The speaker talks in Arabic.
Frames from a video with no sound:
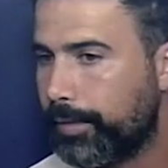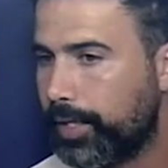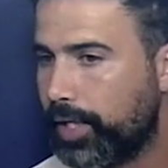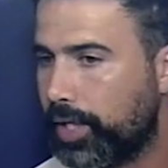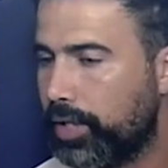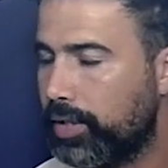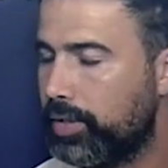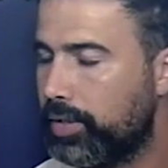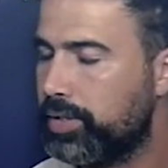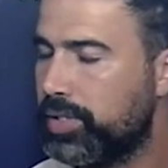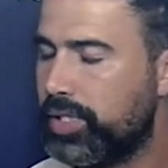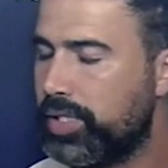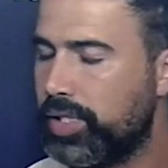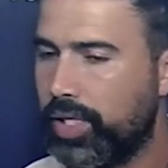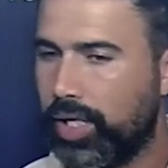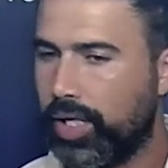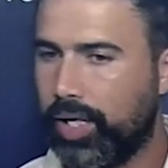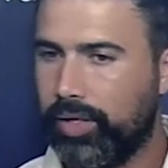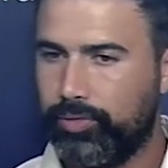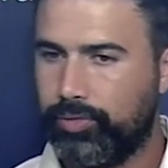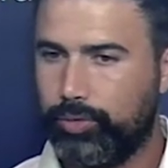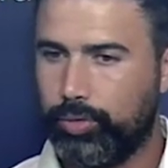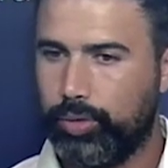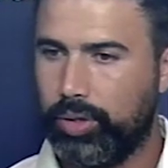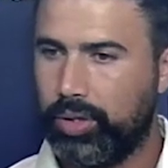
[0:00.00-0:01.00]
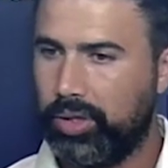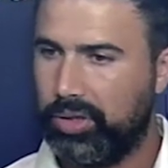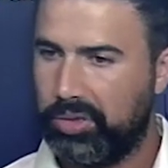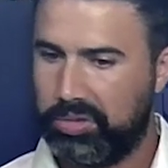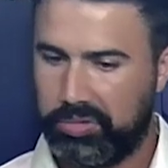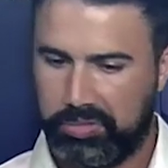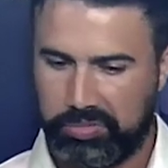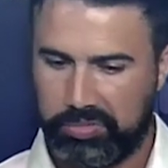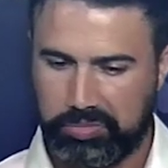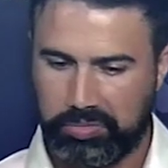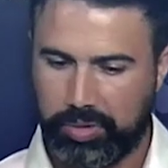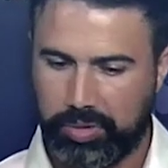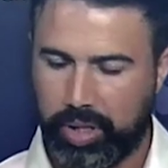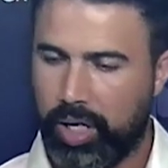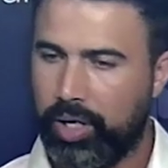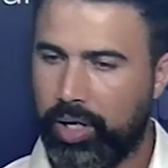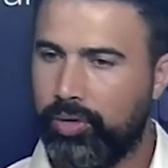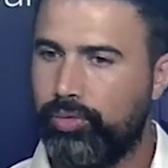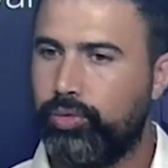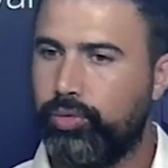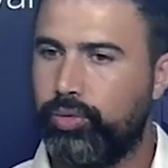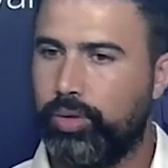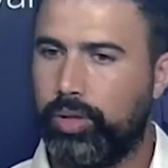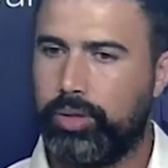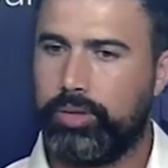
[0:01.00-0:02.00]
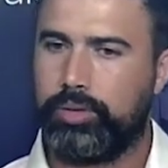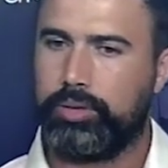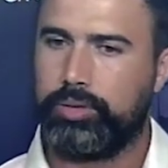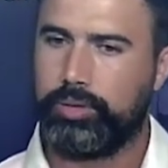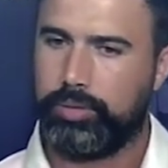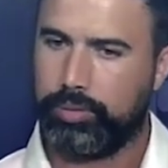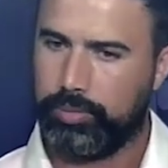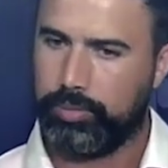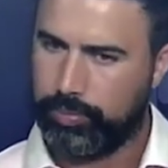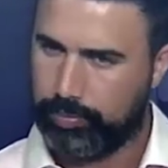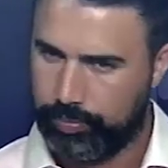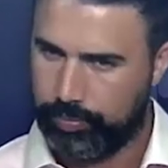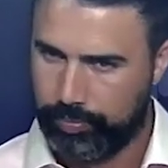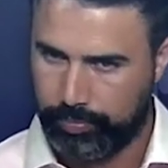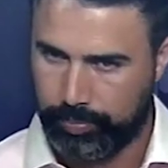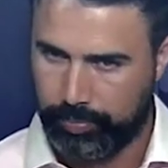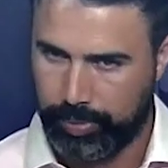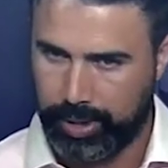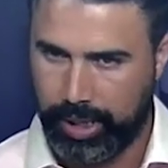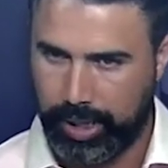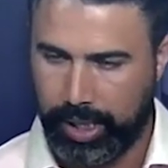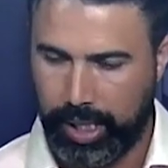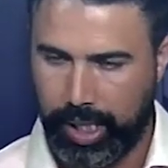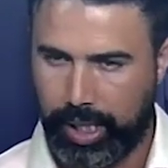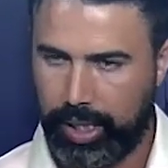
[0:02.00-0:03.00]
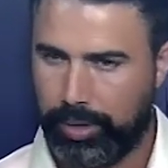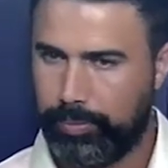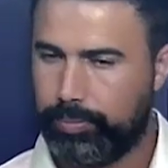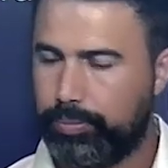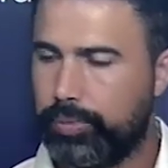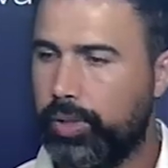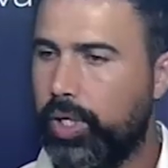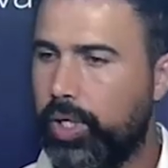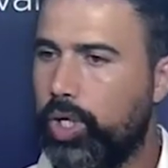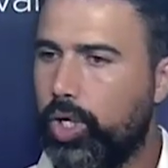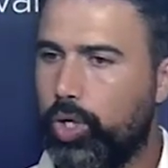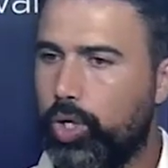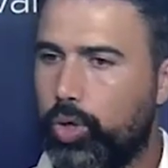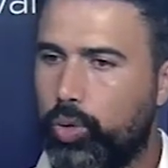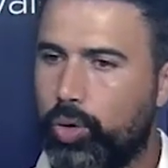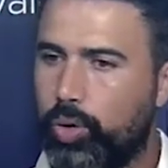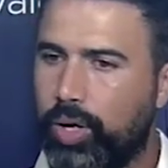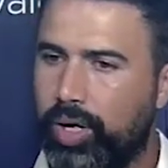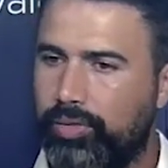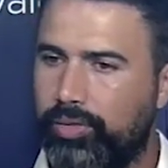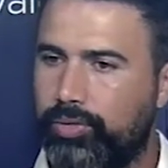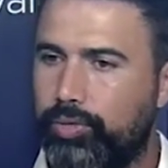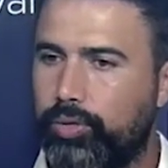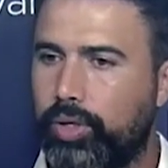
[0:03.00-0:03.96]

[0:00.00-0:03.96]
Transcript: الناس كل شافت معناتها اون انتام دو ماتش معناتها اكسبسيونيل